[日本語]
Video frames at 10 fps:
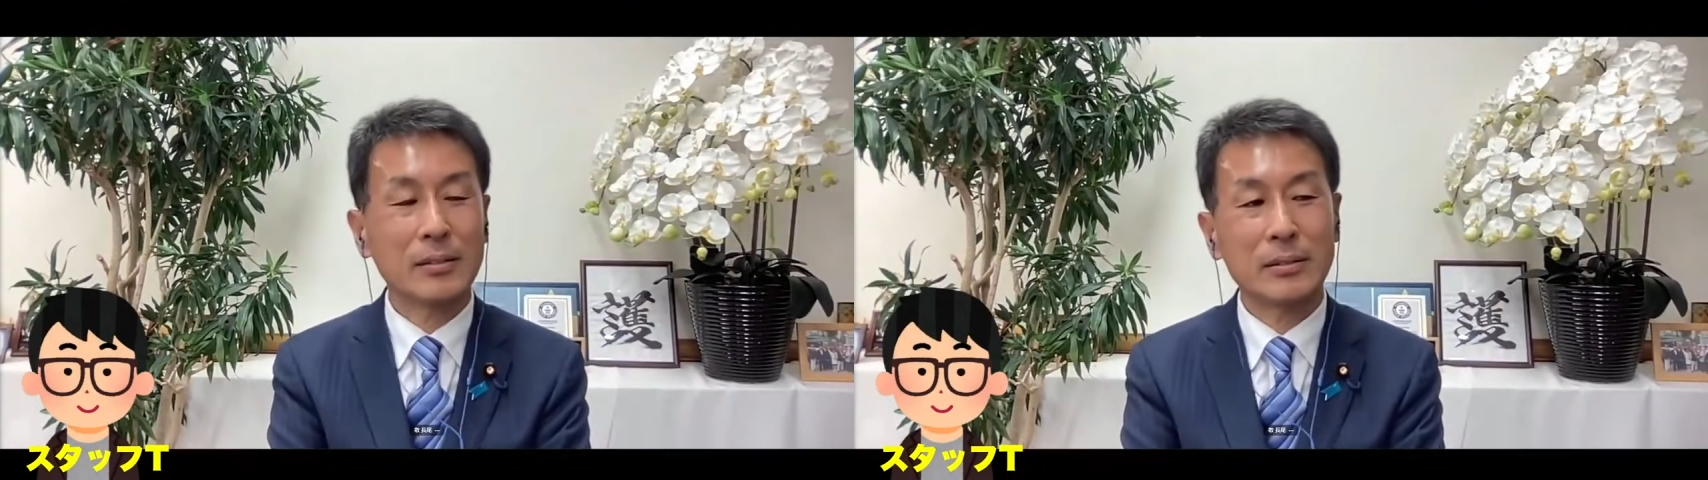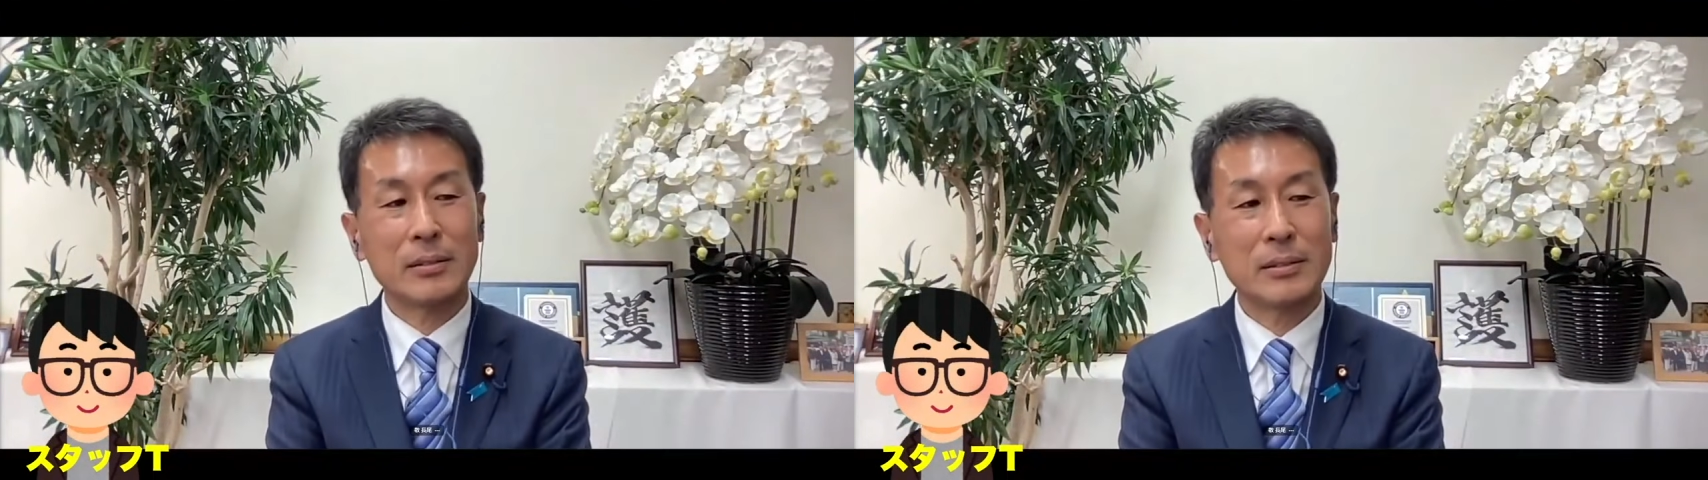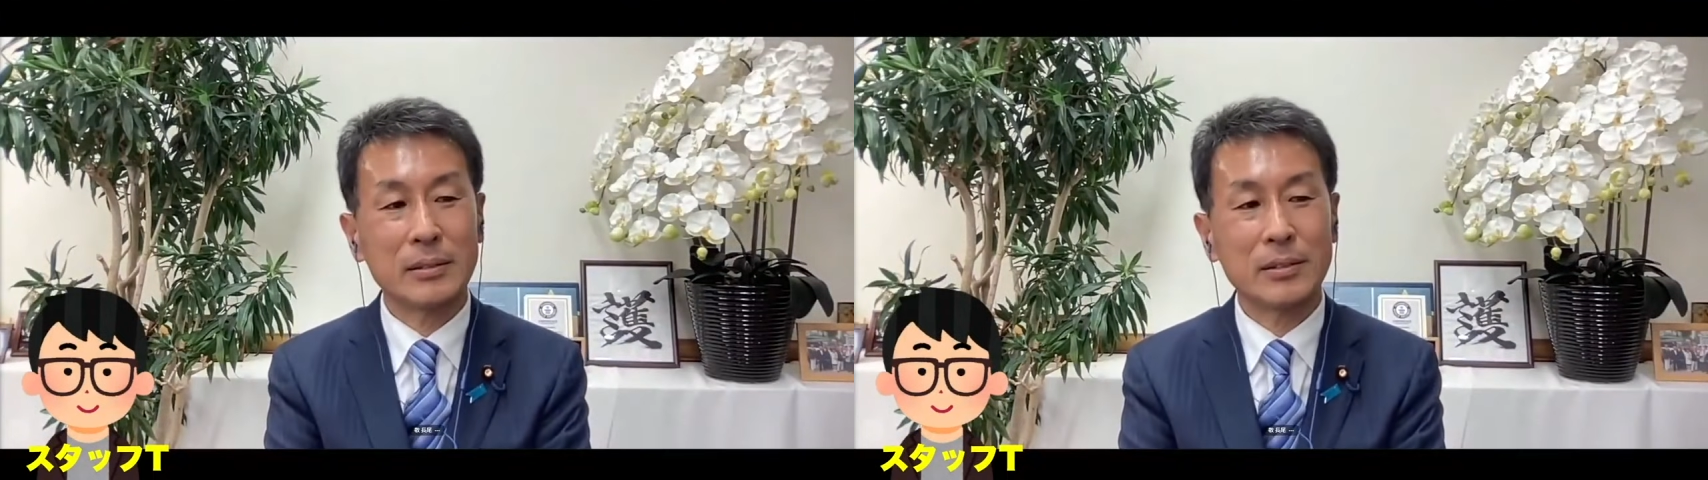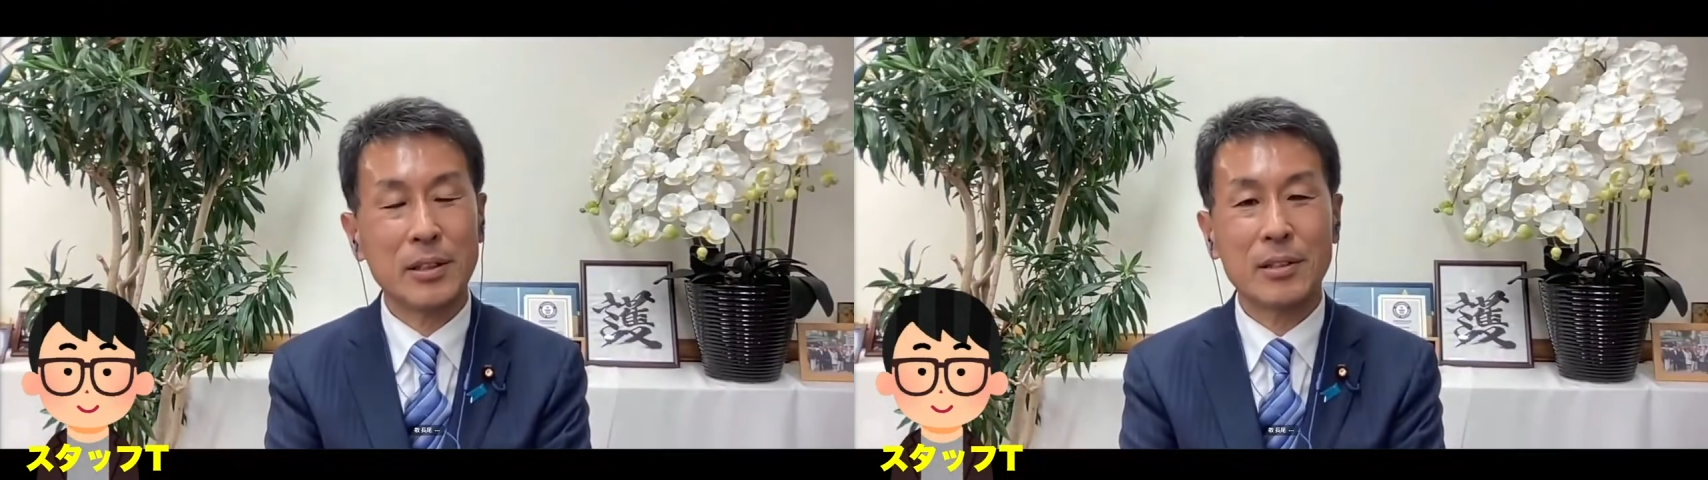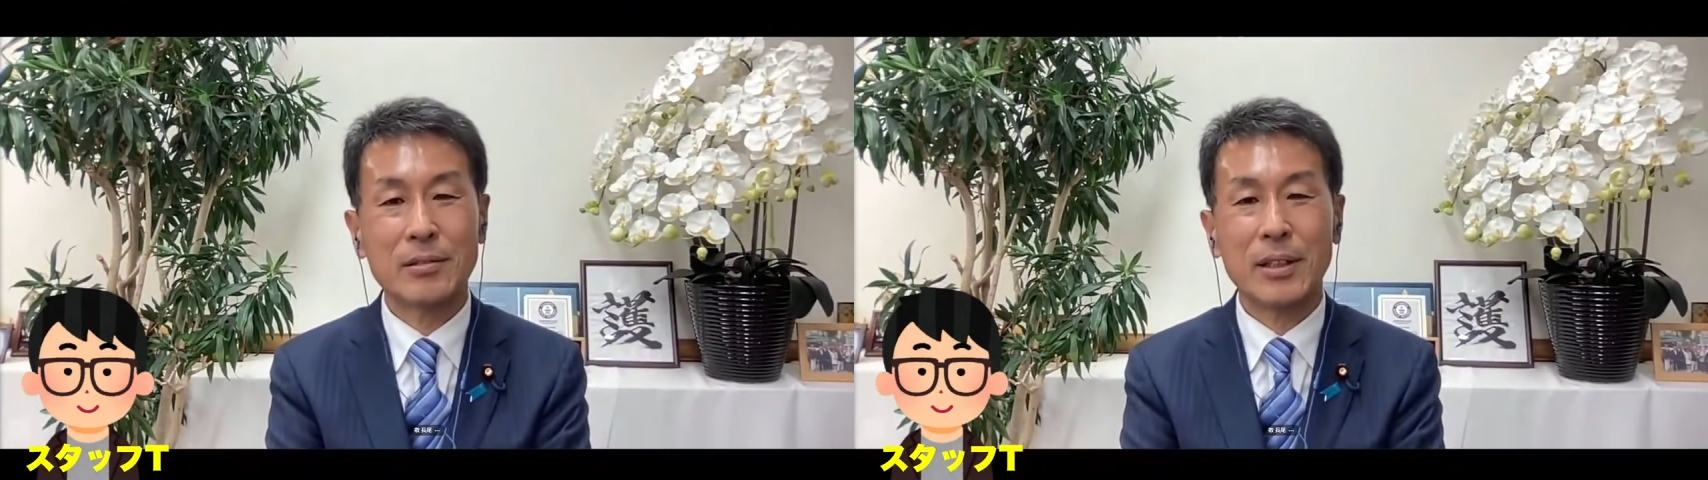あの
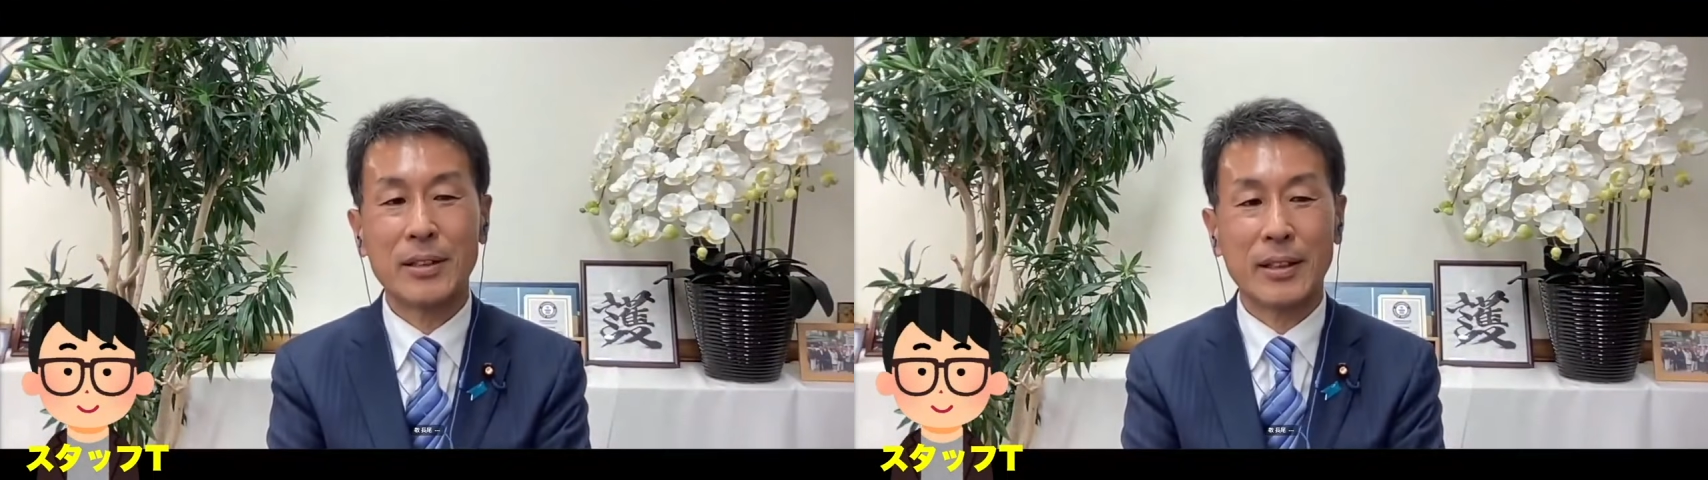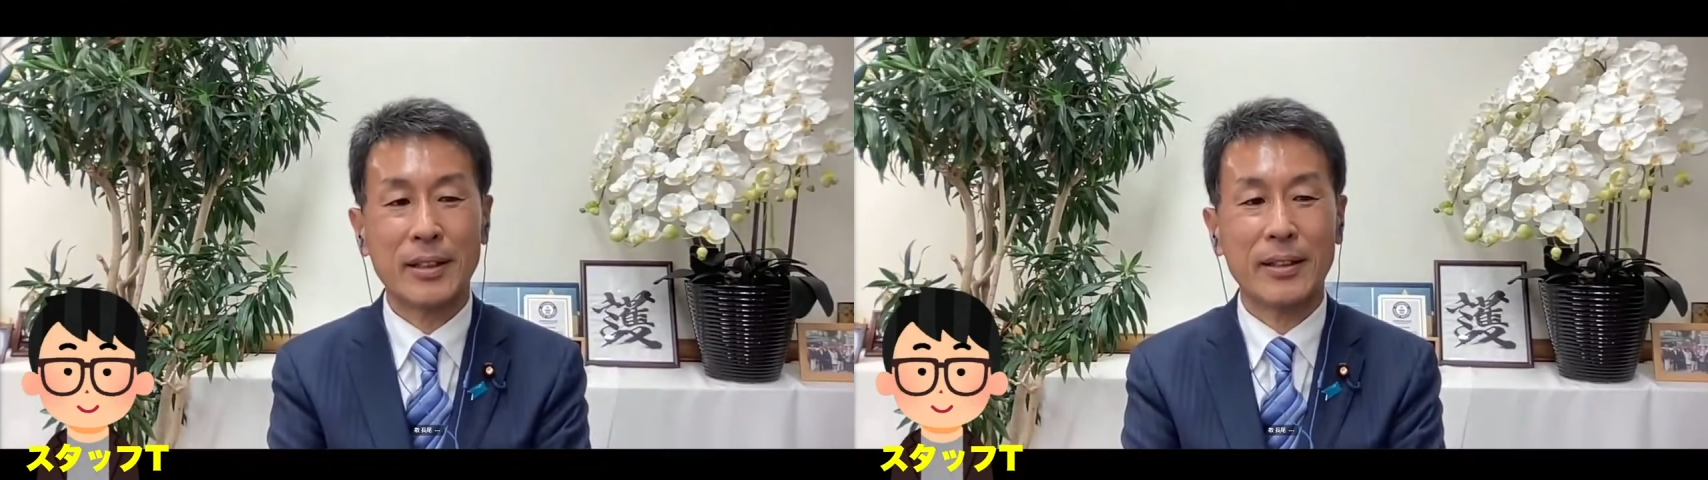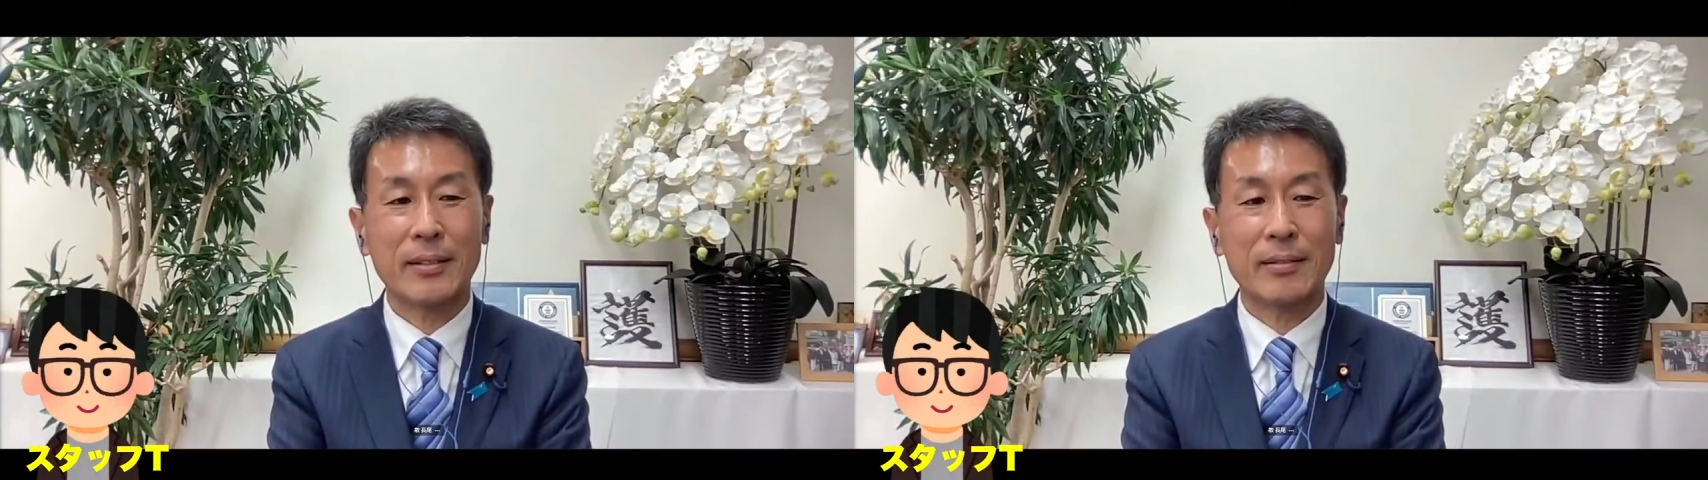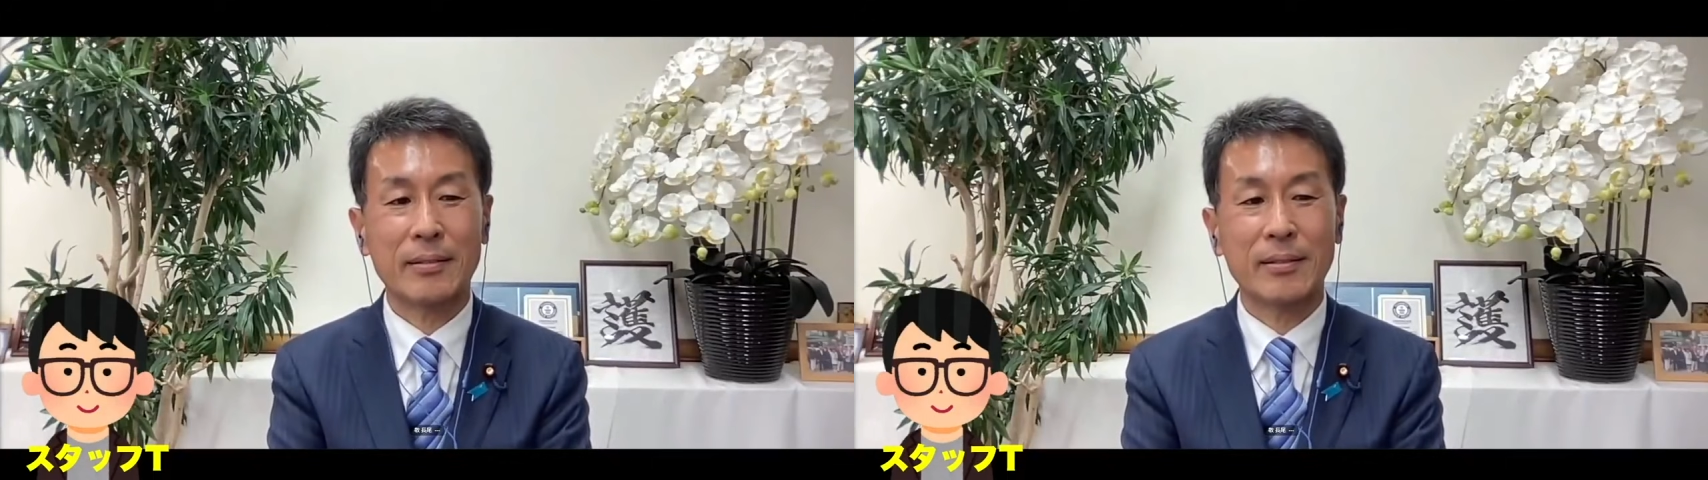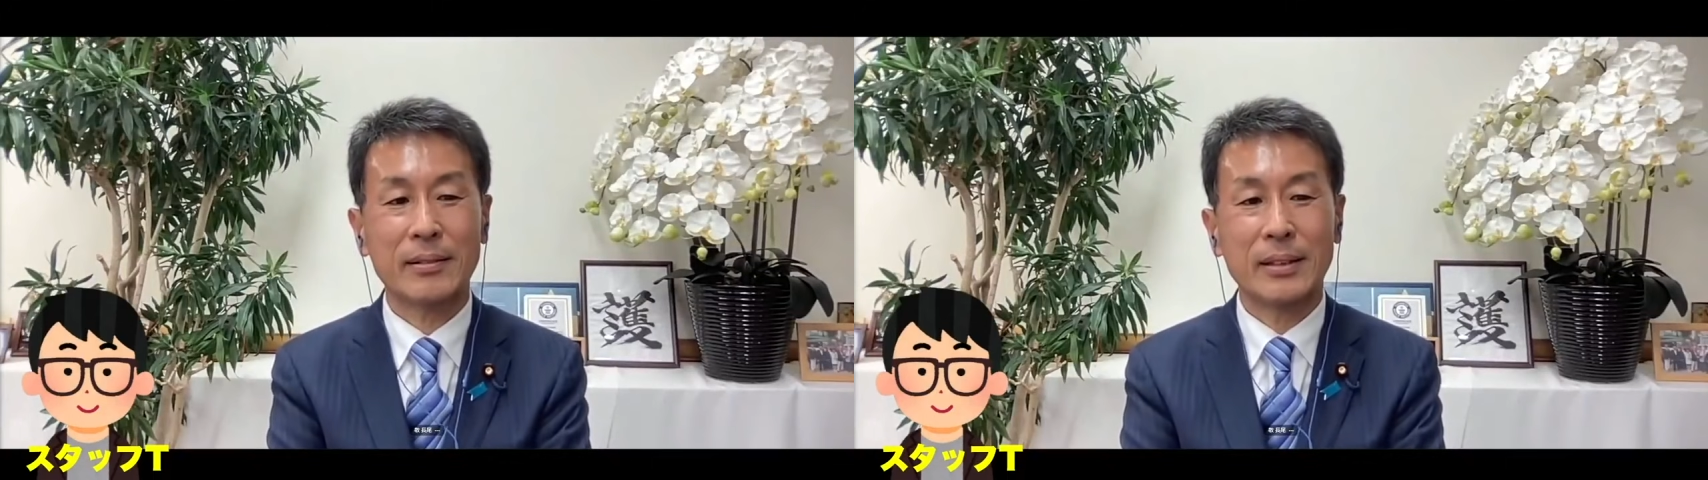それに加えてあ
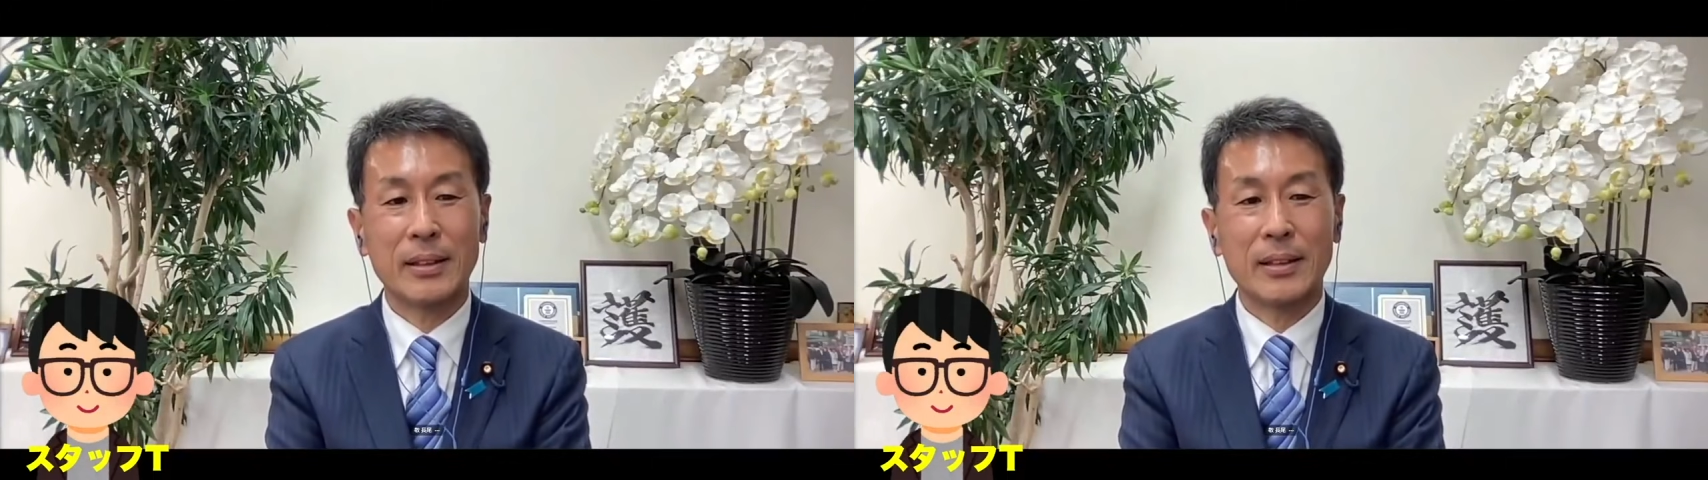の